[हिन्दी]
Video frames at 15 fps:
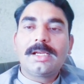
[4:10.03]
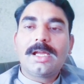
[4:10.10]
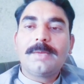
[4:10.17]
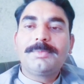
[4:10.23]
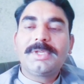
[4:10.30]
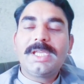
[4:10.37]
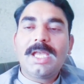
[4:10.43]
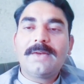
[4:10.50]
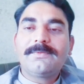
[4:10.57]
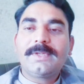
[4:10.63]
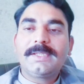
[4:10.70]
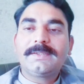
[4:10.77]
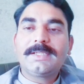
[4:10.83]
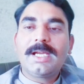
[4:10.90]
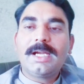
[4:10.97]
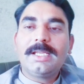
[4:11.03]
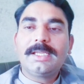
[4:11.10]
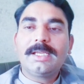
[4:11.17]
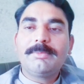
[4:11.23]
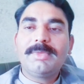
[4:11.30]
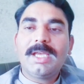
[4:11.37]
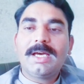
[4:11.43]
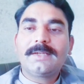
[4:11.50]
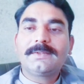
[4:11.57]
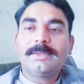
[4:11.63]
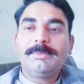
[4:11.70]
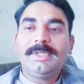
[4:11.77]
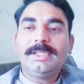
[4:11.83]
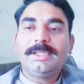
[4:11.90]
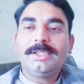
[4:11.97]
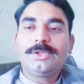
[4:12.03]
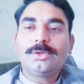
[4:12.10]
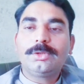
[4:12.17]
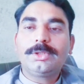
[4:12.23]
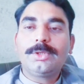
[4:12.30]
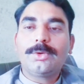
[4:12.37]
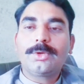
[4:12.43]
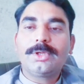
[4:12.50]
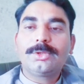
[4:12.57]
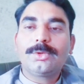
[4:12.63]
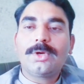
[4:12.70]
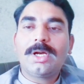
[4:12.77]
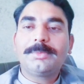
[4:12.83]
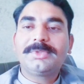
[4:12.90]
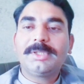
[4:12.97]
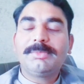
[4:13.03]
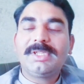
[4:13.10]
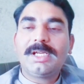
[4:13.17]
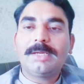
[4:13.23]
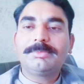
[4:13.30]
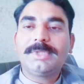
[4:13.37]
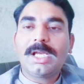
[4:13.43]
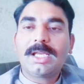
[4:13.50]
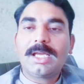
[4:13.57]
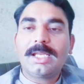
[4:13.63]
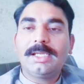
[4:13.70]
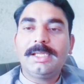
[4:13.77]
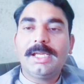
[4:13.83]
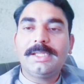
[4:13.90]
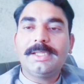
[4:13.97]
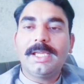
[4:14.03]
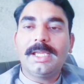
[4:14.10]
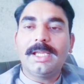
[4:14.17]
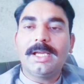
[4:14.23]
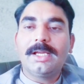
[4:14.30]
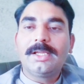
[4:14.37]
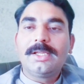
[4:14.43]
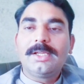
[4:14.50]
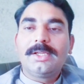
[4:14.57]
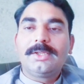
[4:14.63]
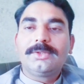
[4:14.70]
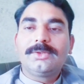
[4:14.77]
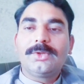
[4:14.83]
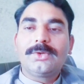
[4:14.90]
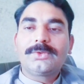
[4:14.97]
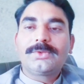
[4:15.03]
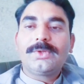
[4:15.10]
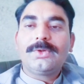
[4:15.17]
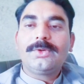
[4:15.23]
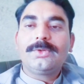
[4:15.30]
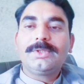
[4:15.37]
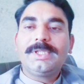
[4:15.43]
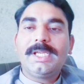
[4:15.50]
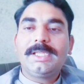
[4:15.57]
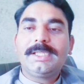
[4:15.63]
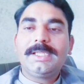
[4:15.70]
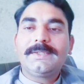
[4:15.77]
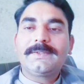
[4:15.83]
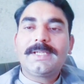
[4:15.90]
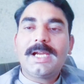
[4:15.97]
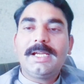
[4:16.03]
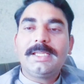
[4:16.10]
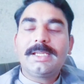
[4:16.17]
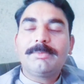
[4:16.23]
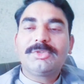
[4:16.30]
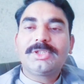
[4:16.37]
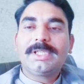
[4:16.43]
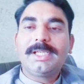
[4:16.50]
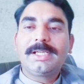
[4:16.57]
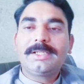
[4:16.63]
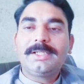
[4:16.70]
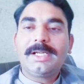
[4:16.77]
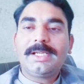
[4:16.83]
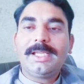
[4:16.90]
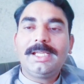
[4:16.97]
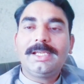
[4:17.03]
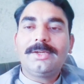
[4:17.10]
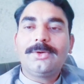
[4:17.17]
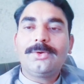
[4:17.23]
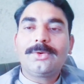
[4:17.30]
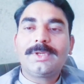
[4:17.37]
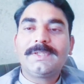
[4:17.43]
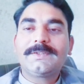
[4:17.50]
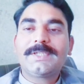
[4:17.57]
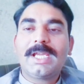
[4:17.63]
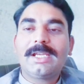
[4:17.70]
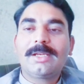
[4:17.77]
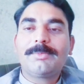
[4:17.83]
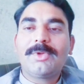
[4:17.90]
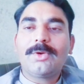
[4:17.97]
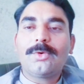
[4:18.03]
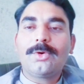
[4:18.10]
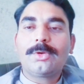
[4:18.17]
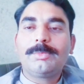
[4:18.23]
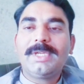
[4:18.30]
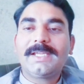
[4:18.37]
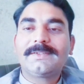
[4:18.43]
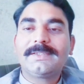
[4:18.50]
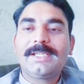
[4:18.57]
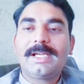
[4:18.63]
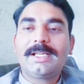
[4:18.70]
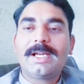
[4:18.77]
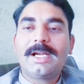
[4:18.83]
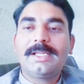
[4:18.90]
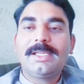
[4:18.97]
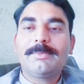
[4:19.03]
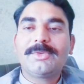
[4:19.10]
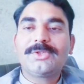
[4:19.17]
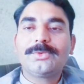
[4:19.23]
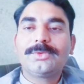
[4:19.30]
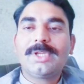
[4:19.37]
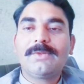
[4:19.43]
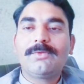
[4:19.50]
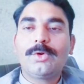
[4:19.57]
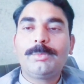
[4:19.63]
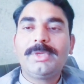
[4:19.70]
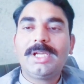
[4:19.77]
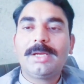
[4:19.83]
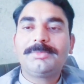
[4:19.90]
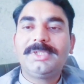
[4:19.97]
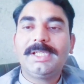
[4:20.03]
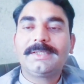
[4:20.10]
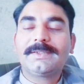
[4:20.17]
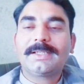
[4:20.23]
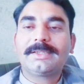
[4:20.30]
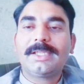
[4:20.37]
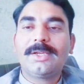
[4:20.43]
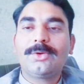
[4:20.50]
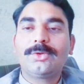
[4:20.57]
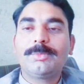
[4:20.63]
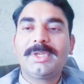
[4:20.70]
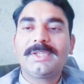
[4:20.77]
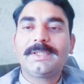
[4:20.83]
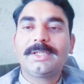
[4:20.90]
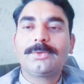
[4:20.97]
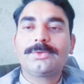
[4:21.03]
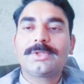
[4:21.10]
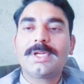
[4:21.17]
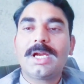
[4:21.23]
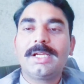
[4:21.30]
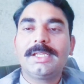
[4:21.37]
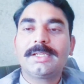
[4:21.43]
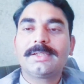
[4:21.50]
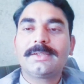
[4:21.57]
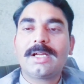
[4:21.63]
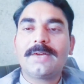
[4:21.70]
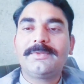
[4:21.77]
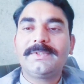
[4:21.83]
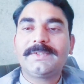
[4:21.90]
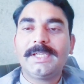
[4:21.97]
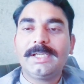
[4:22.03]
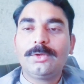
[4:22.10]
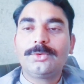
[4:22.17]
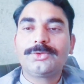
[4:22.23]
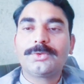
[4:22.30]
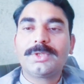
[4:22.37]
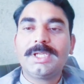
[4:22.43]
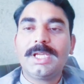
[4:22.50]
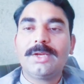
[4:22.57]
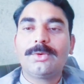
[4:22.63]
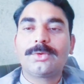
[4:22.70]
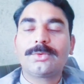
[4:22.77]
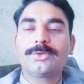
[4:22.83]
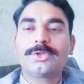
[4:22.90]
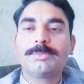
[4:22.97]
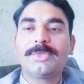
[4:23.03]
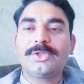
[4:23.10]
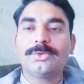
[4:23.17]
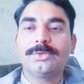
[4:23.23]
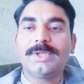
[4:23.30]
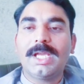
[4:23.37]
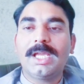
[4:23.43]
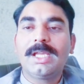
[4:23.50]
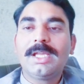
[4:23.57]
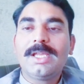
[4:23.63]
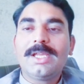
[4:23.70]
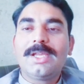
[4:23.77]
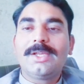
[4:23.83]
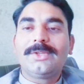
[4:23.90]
अगर आपकी ऑफ़र इस गाड़ी के मैार से मिलती जुलती होगी तो आपसे भी रबता कर लिया जाएगा दोस्तों ये थी इस गाड़ी के मतलब डिटेल और इस चैनल पे और भी एक्सीडेंट गाड़ियाँ मौजूद हैं वो भी आप देख सकते हैं उनमें से कुछ गाड़ियाँ की काफ़ी सेल हो चुकी हैं और कुछ मौजूद हैं